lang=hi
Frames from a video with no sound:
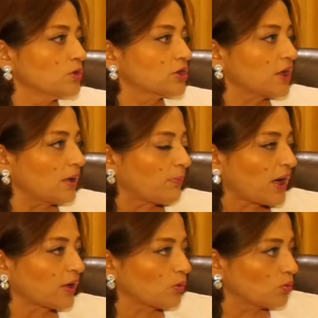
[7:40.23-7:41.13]
उससे
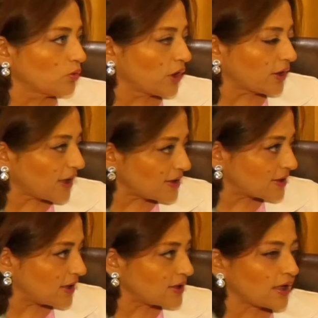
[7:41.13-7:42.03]
हमारे को उनके टेस्ट
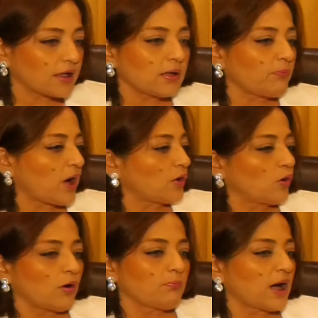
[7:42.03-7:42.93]
किए जाएंगे मान लो
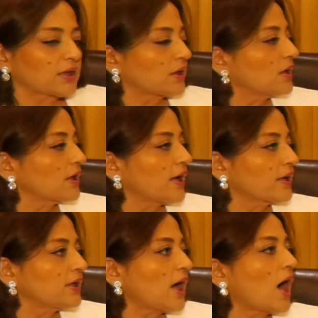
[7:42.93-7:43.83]
हम बात कर रहे हैं
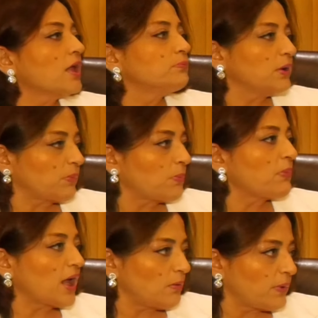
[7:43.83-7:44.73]
कि आदमी में
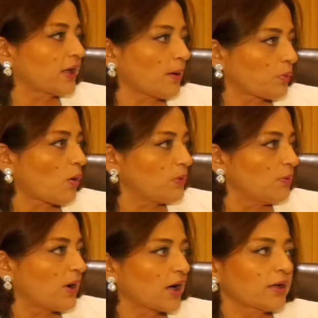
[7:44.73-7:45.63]
मेल में क्या
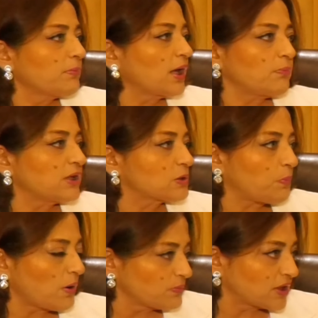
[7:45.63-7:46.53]
प्रॉब्लम आ गई हम्म। मेल में
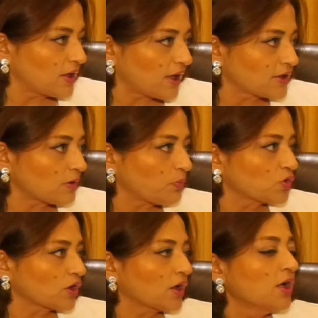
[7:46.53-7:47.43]
स्पर्म्स नहीं है
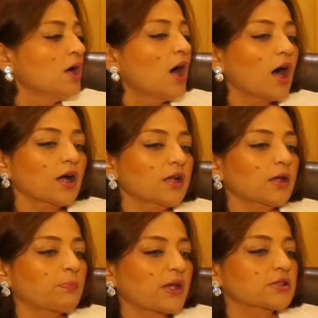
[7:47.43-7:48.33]
सपोजिंग हम्म। अगर
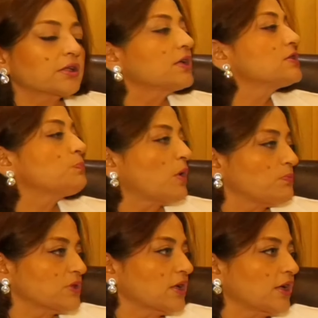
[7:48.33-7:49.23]
एक पेशेंट के
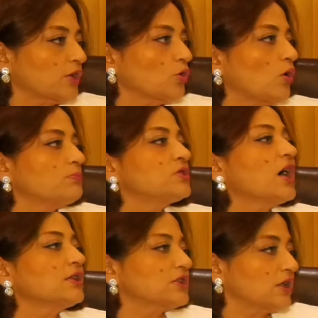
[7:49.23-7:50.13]
स्पर्म्स नहीं है तो हम
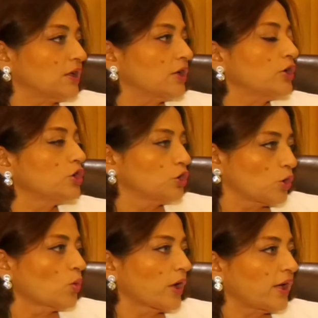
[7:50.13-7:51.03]
जांच करेंगे कि
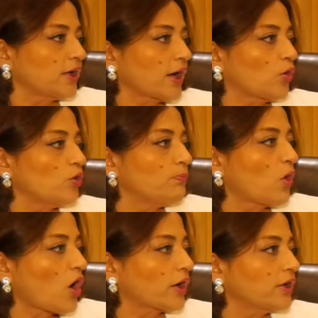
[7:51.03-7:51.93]
क्यों नहीं है कोई
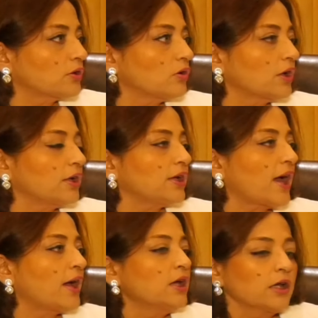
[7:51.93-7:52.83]
ब्लॉकेट हम्म। तो नहीं
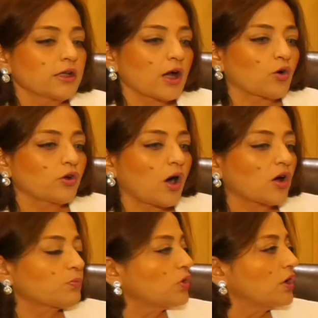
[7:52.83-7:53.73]
है या कोई
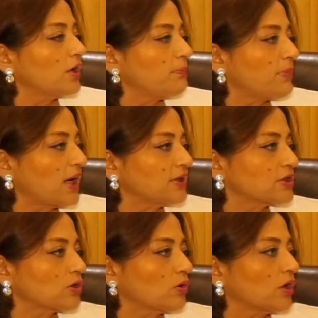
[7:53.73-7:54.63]
हार्मोनल इम्बैलेंस
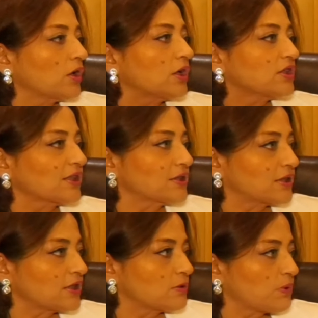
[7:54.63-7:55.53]
तो नहीं कि
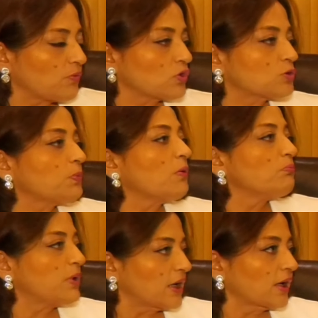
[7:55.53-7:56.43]
टेस्टिस में वो स्पर्म
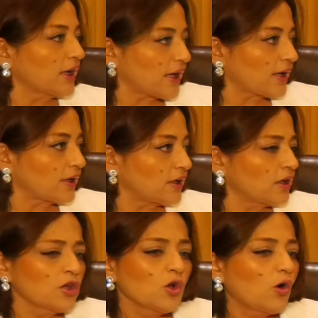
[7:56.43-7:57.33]
बन रहे हैं कि
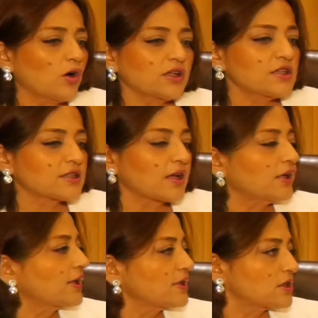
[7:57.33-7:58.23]
नहीं और ये सारे
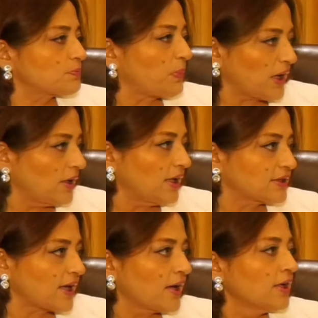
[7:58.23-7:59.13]
टेस्ट
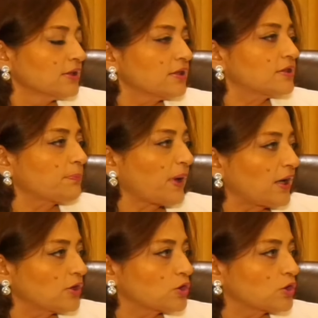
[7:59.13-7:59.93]
पेनलेस है जैसे पहले